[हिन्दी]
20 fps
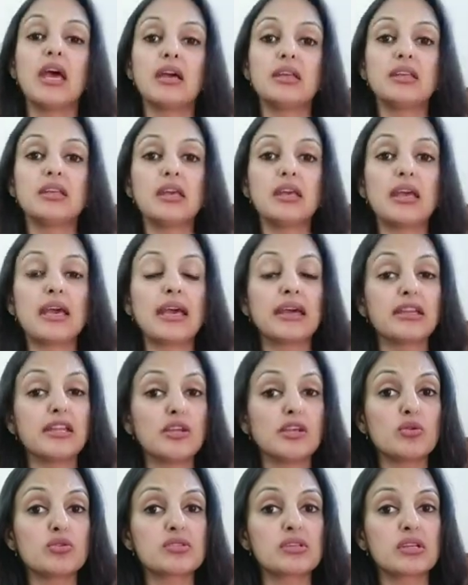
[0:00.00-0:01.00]
ये
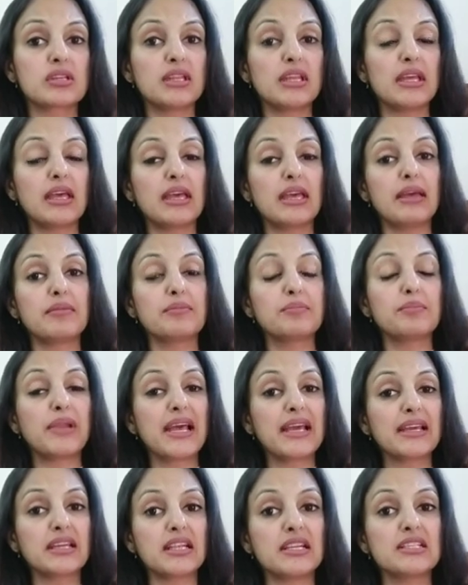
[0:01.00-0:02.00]
एक्ने हो सकते हैं
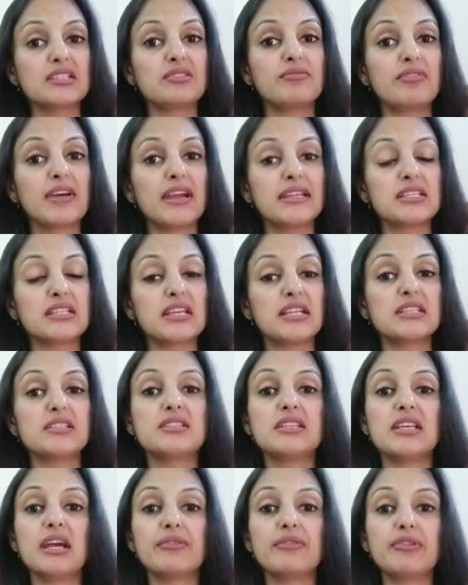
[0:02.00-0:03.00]
ब्लैक हेड्स वाइट
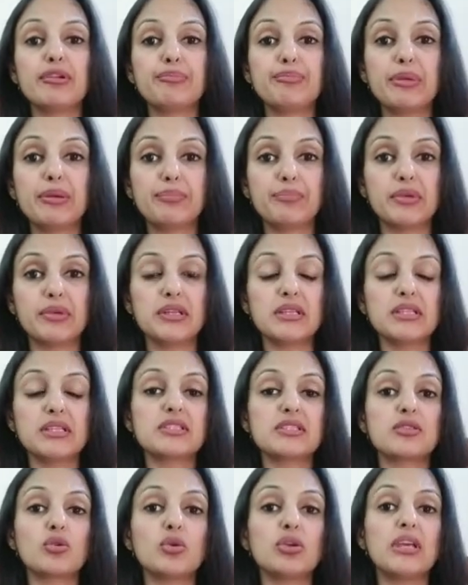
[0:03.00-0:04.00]
हेड्स या फिर
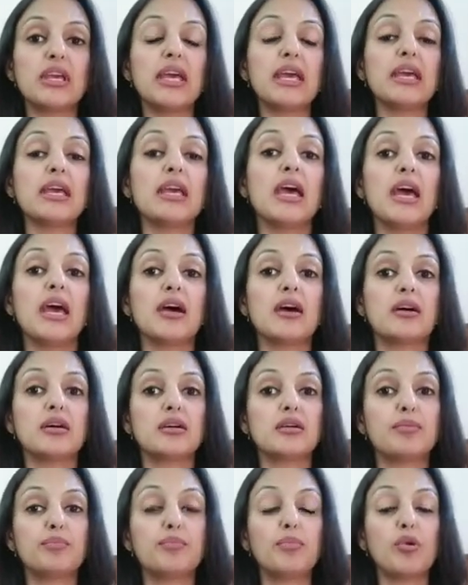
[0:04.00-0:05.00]
पिंपल्स तो ये
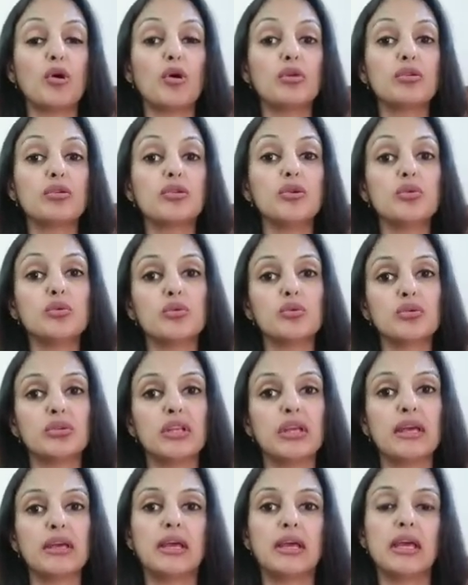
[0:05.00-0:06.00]
ब्लॉक क्यों
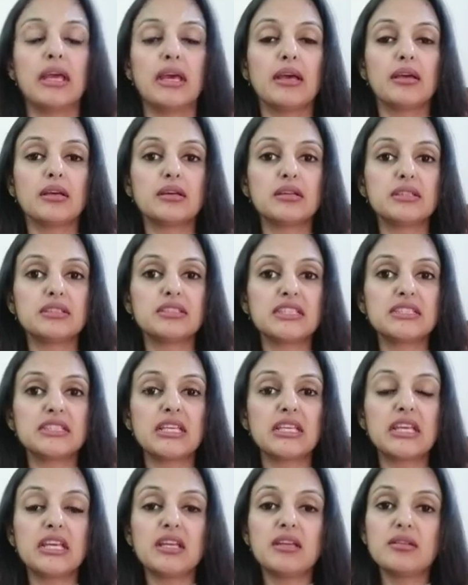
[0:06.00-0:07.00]
होते हैं
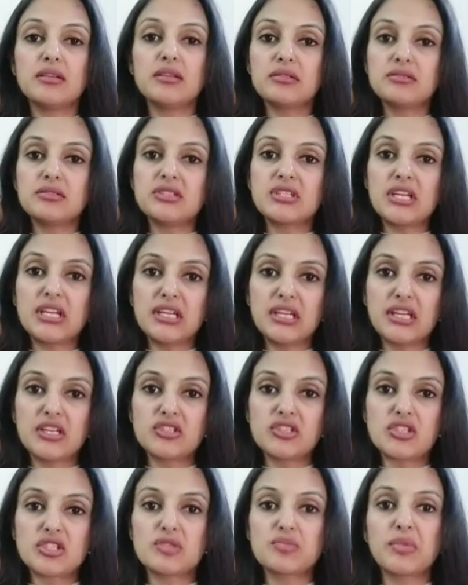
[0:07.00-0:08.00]
जैसे कि टीन
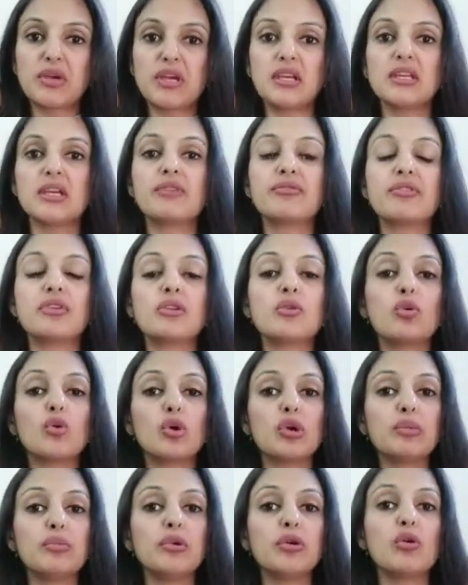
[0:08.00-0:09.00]
एजर्स में या फिर
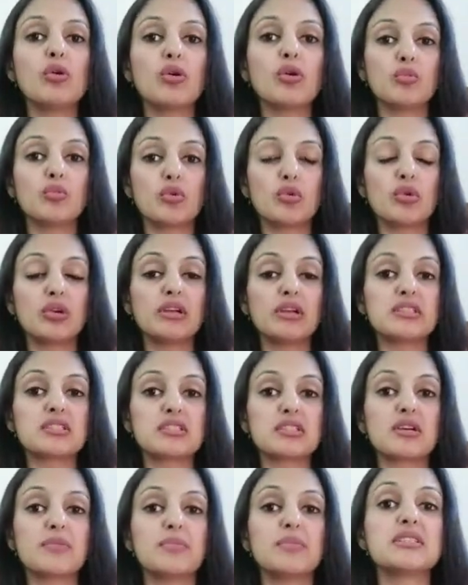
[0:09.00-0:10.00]
कोई भी हॉर्मोनल
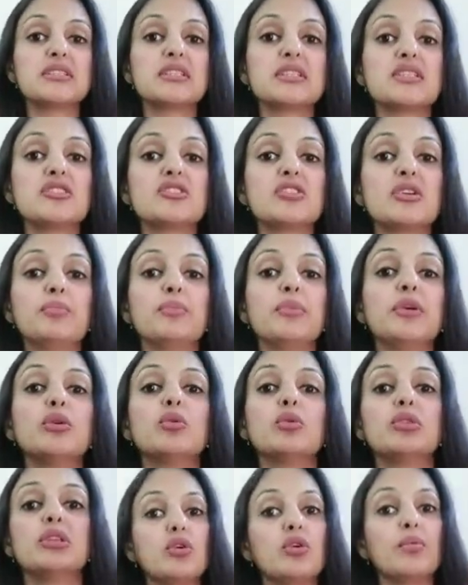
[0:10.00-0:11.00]
डिस्टर्बेंसेस जब भी
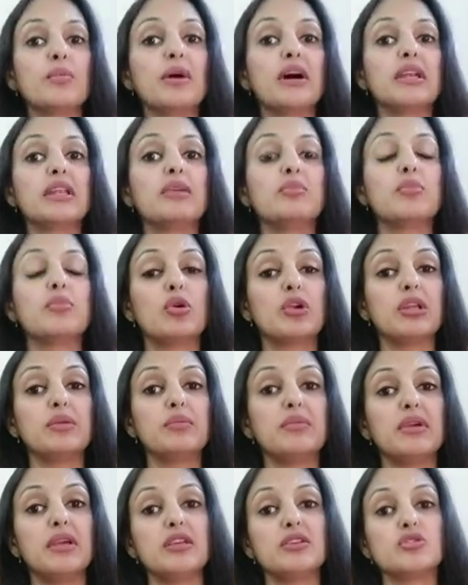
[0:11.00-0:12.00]
होती हैं हमारी बॉडी
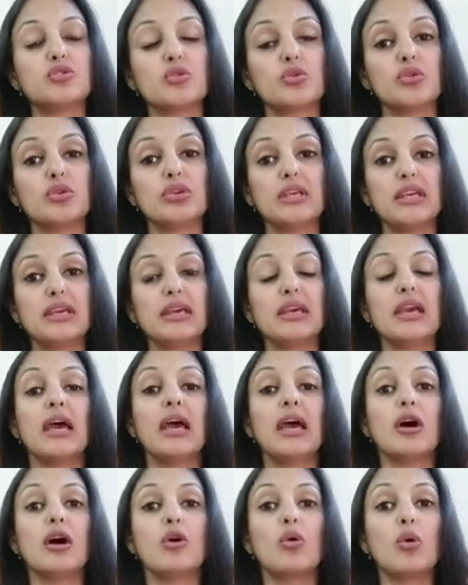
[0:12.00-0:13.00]
में जो ये
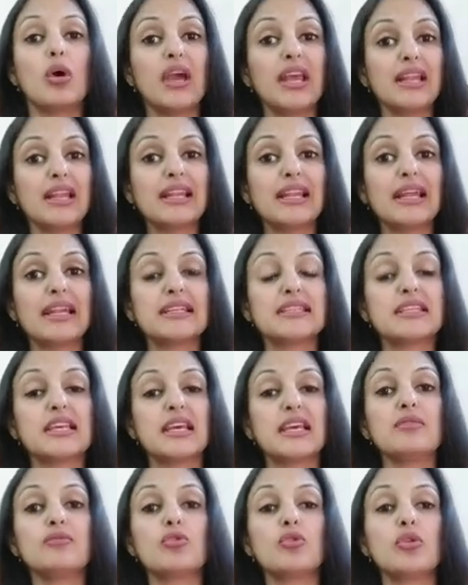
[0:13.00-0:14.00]
ऑयल ग्लैंड
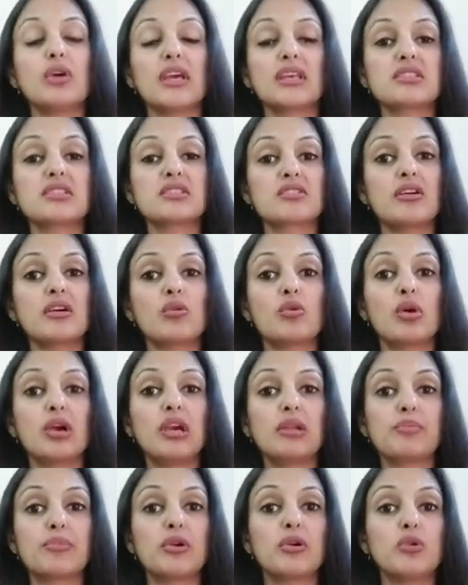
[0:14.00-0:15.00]
हैं वो एक्स्ट्रा
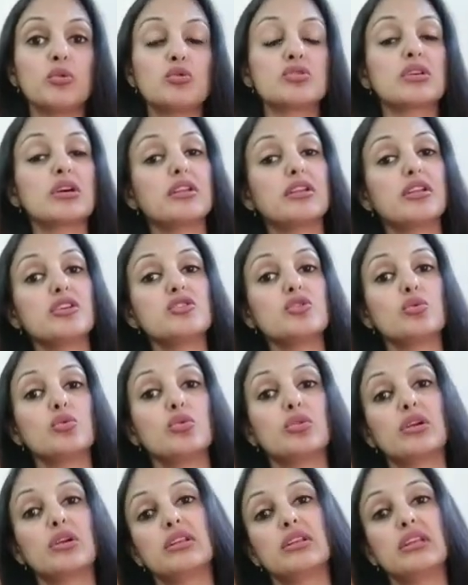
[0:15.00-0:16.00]
ऑयल प्रोड्यूस करना बनना
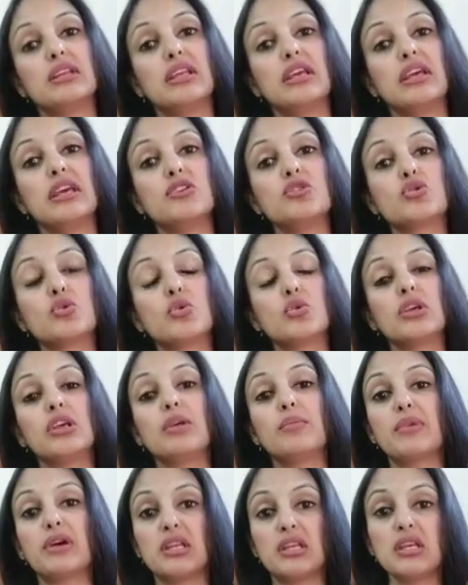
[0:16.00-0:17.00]
शुरू कर देते हैं जो कि
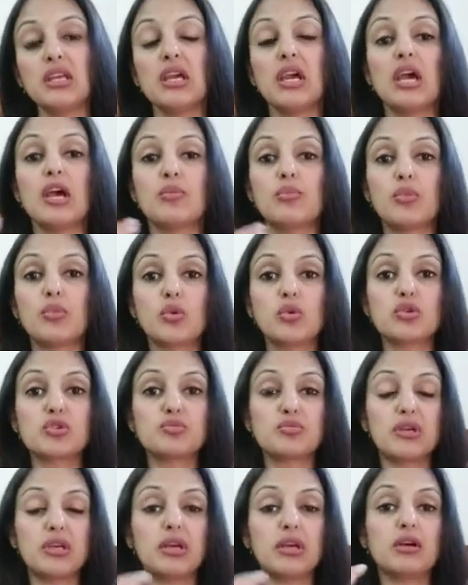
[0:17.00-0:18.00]
हमारी
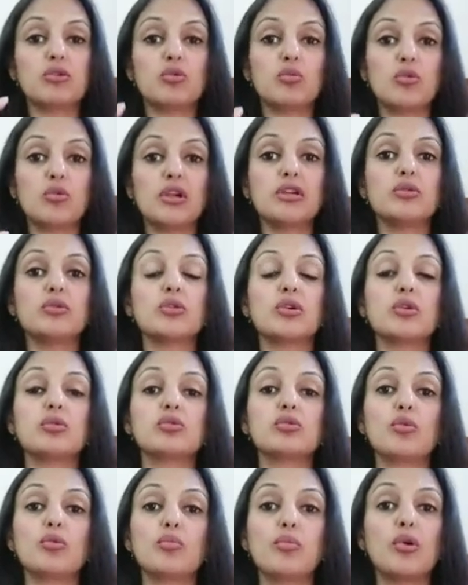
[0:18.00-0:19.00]
पोर्स में अकोमुलेट होकर
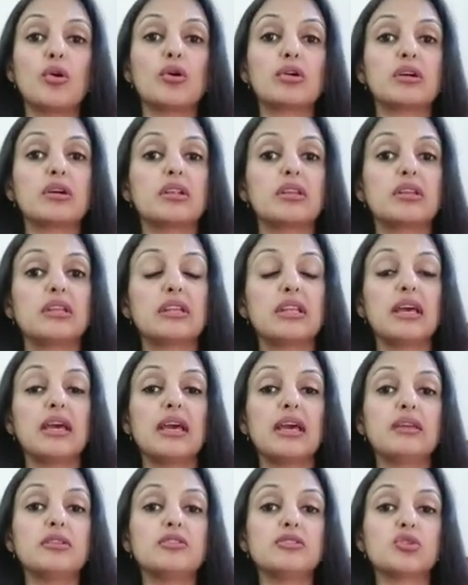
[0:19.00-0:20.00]
उनको ब्लॉक कर देता
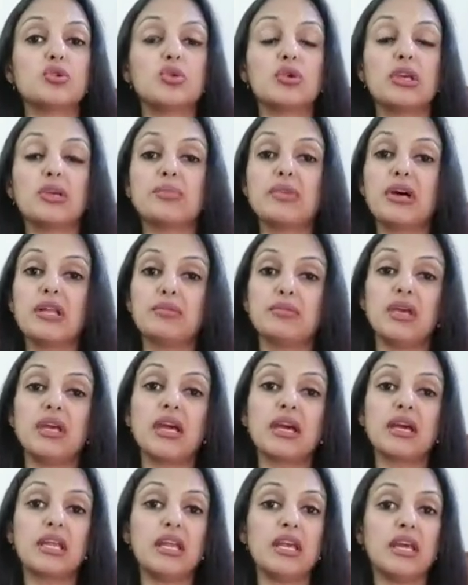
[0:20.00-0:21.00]
है जो कि बाद में
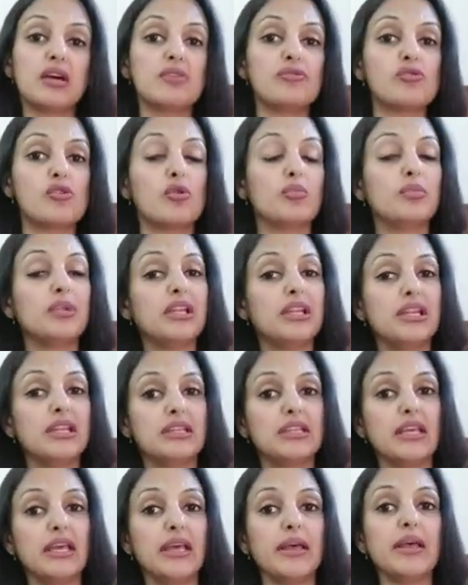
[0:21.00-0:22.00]
एक्ने का फॉर्म ले
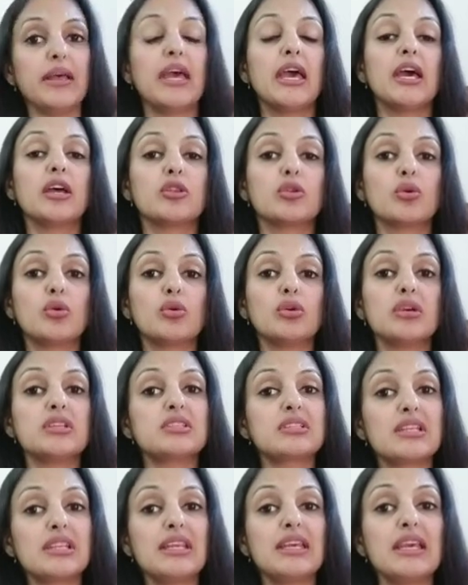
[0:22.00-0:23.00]
लेते हैं तो
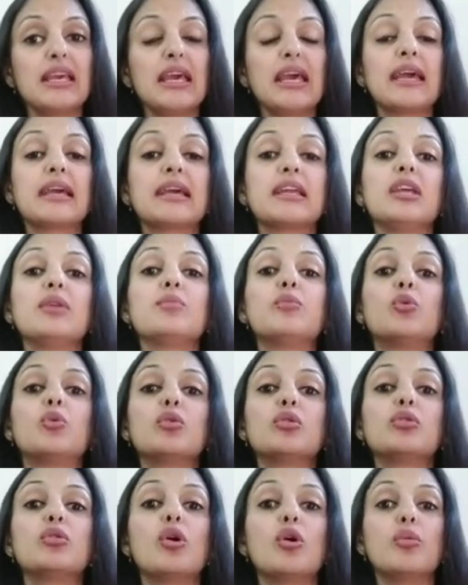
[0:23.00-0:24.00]
इसलिए एक्ने
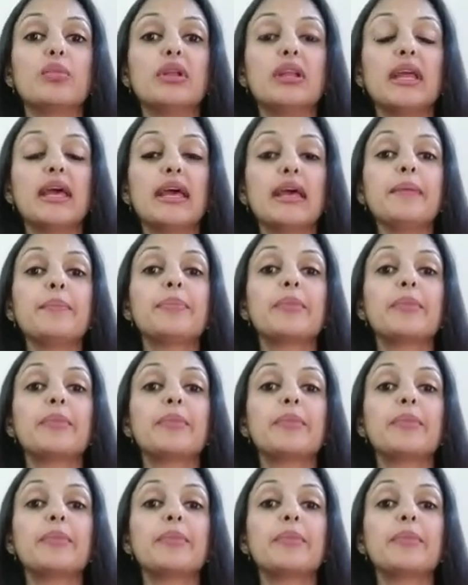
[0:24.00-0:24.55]
मोर कॉमन है